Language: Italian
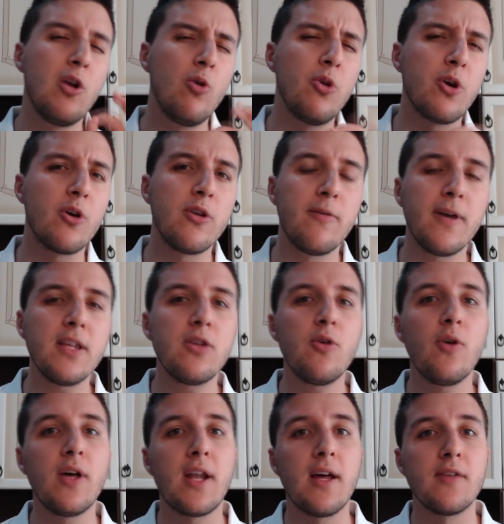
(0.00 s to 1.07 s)
l'unico
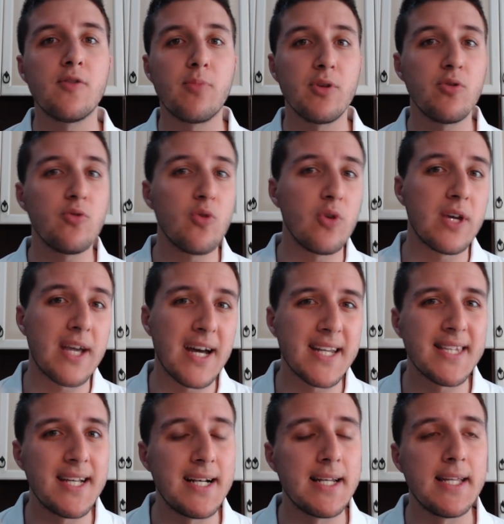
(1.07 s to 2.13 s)
difetto era soprattutto i
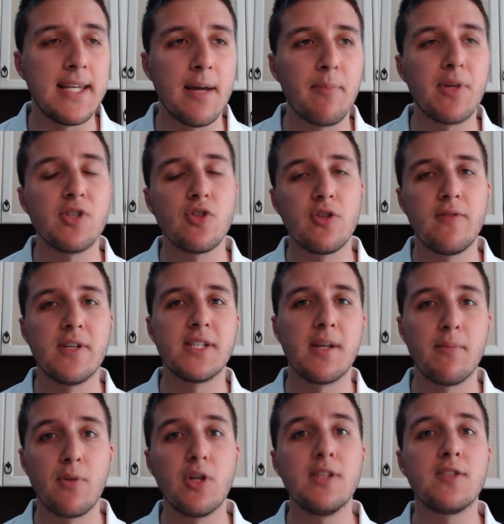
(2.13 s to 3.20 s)
cartellini, ha preso
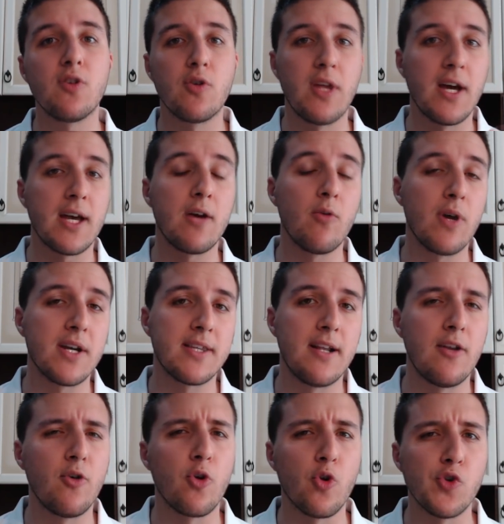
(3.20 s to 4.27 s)
diverse ammunizioni e anche un
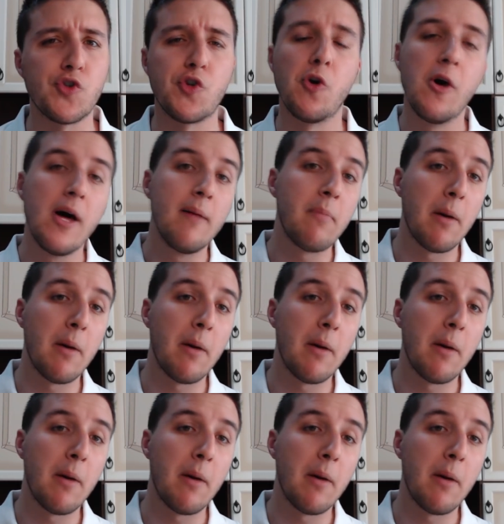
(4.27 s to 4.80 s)
cartellino rosso,